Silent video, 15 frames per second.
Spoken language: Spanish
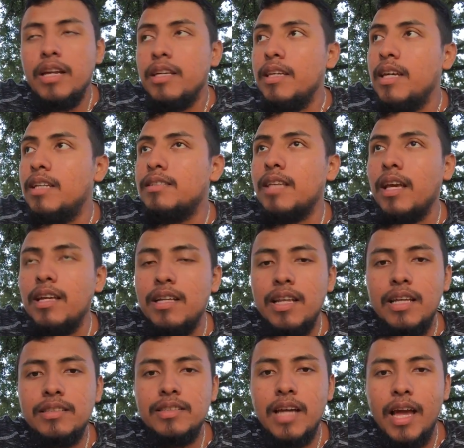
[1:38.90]
y esa
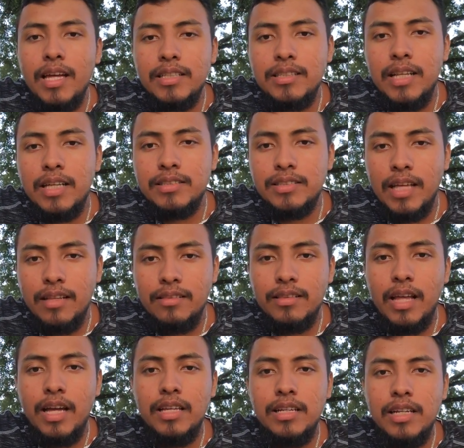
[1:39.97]
iglesia es la
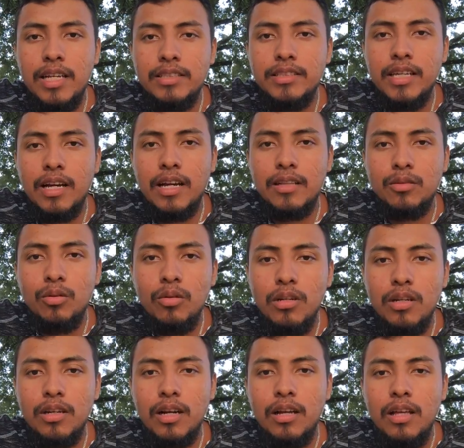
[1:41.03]
Santa Iglesia
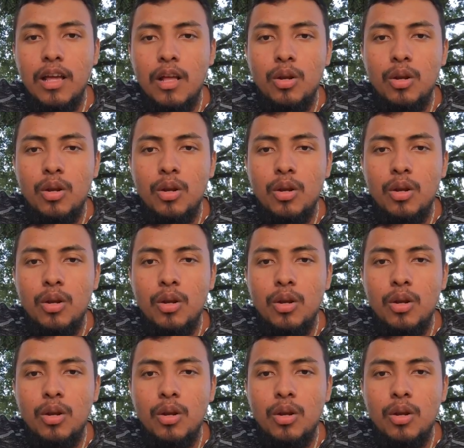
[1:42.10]
Católica.